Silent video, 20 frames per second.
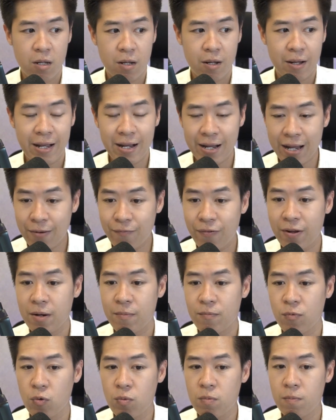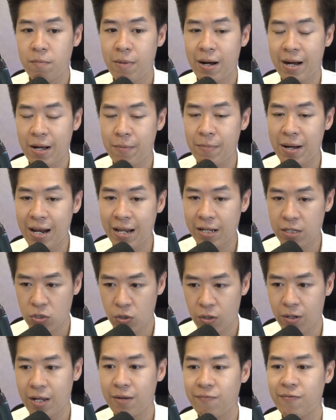cái cách phát âm đúng mà các bạn lại
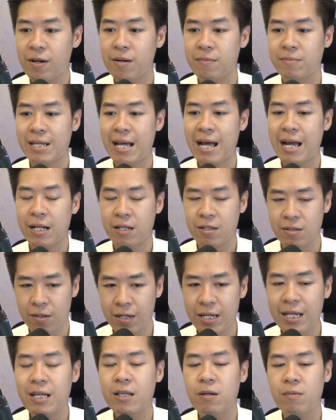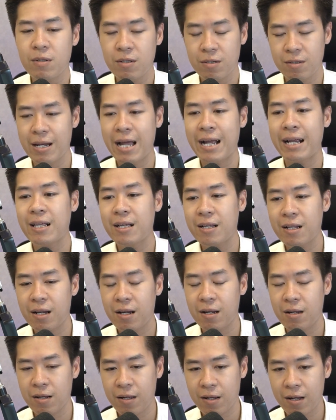chọn cách phát âm sai? Thử nghĩ xong thử đánh ra
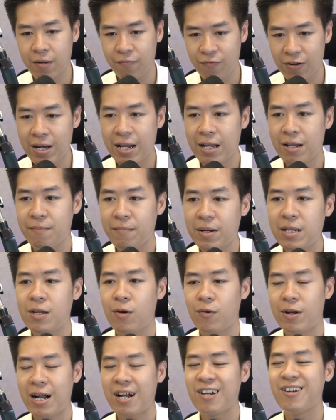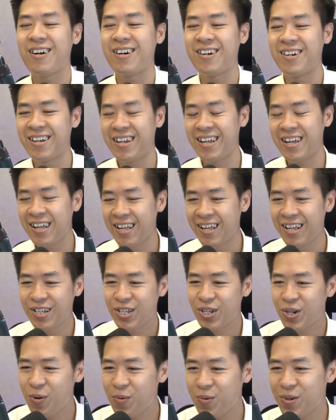là cái phát này mất nhiều năng lượng hơn đấy,
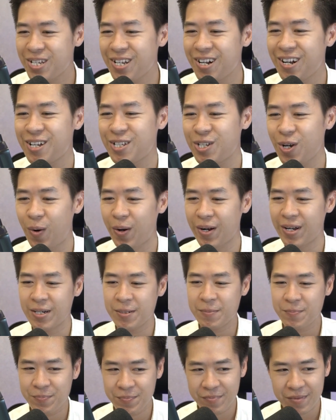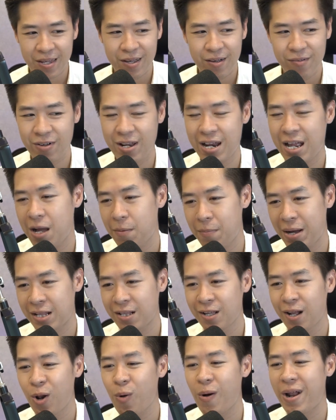chứ không có sự lựa chọn nữa. Phát này là bài
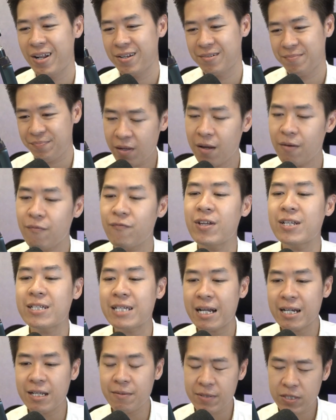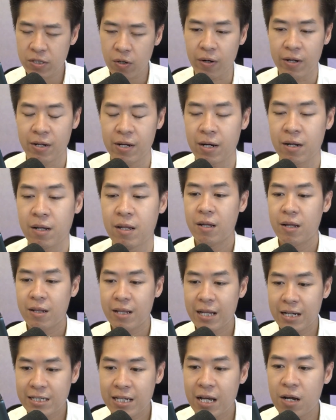tự luận, viết ra đi mới giỏi nữa.
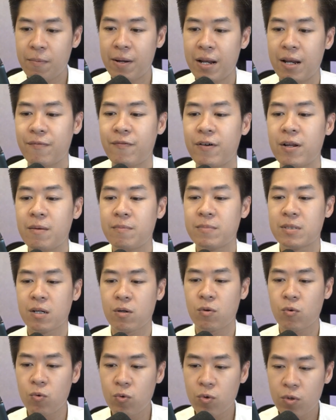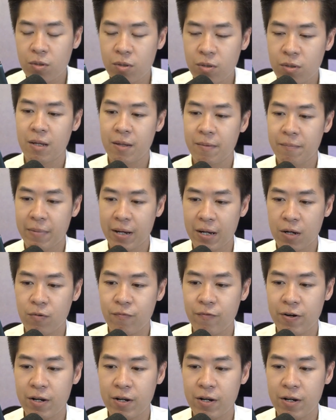Tại sao bạn lại phát âm school mà không